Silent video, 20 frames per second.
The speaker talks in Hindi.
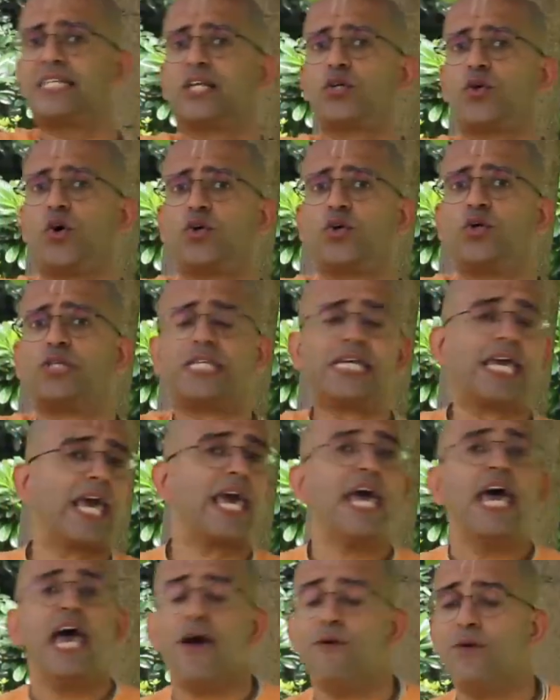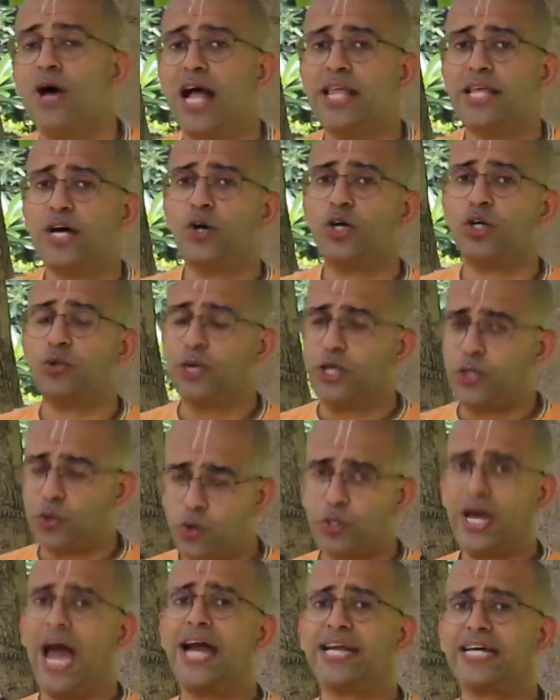अंदर कौन कौन सी है देयर आर गोइंग टू बी
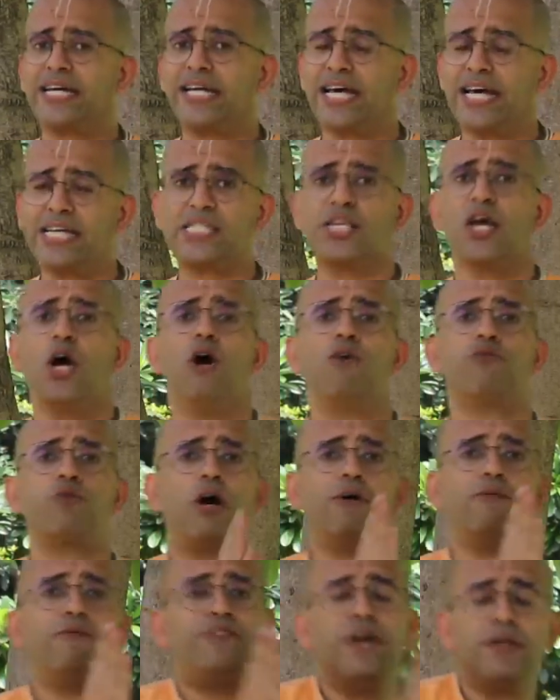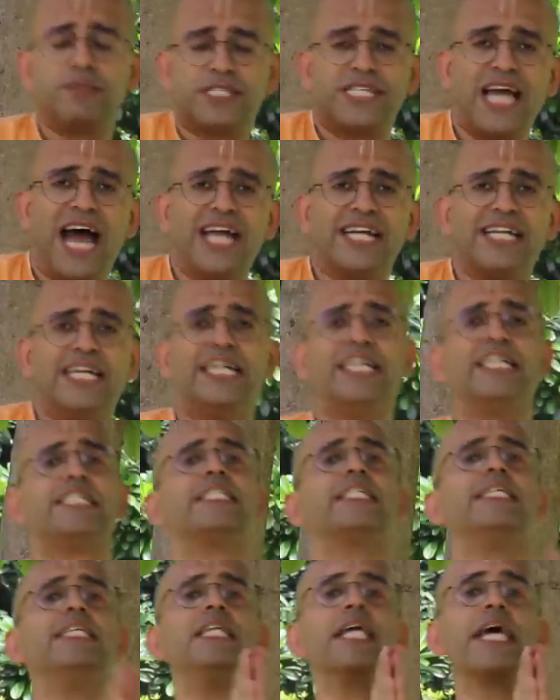टू कैटेगरीज फ्रॉम फिफ्थ स्टैंडर्ड
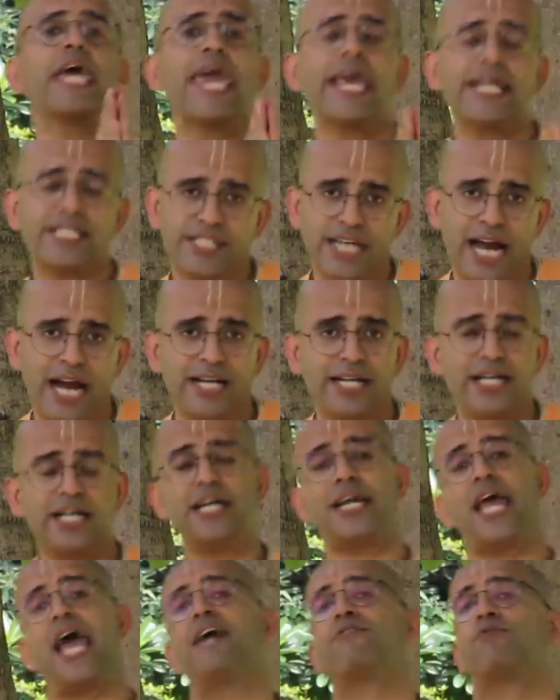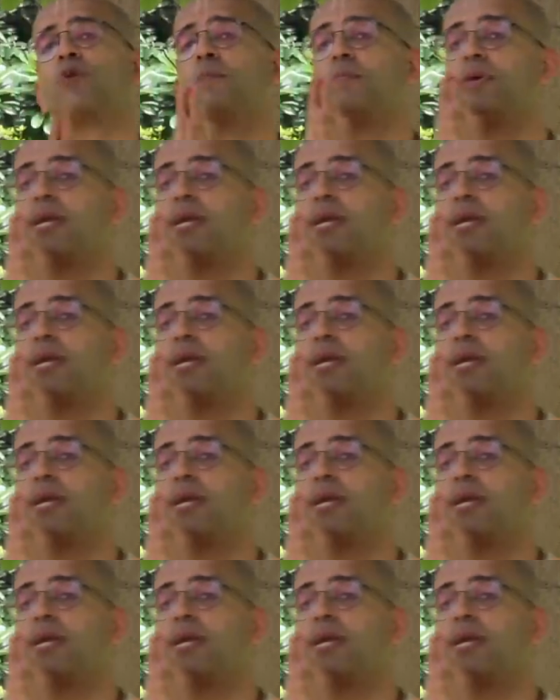टिल एट स्टैंडर्ड एंड फ्रॉम